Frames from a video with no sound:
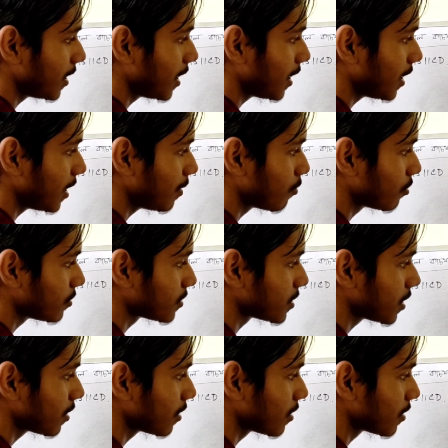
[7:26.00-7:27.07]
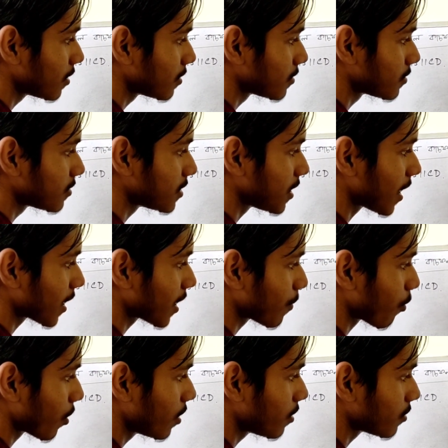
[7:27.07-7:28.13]
ডিই e বলছি যেটা একটা
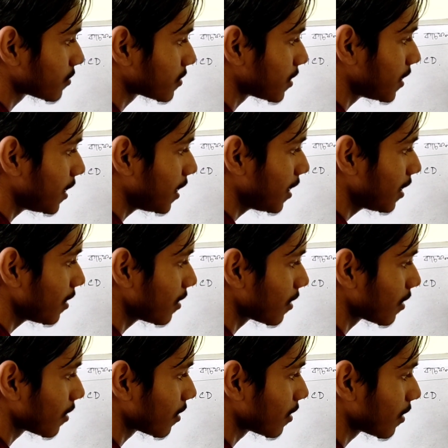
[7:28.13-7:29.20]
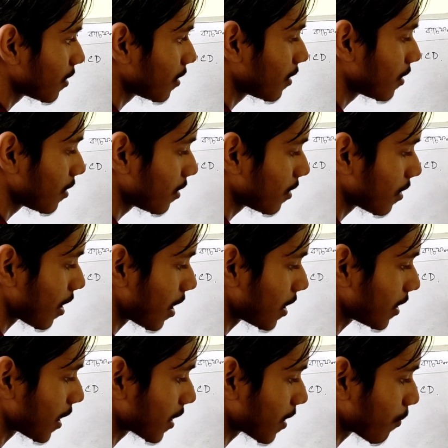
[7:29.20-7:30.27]
পয়েন্ট হচ্ছে ডি আর
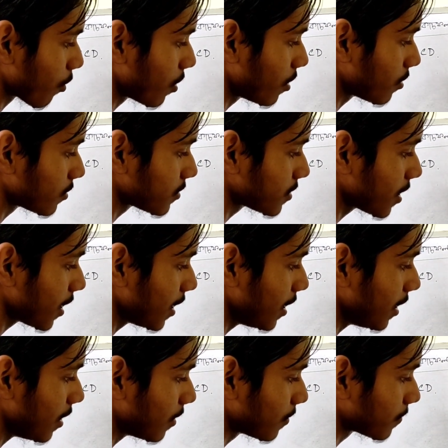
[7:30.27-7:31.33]
এটা একটা পয়েন্ট হচ্ছে ই e.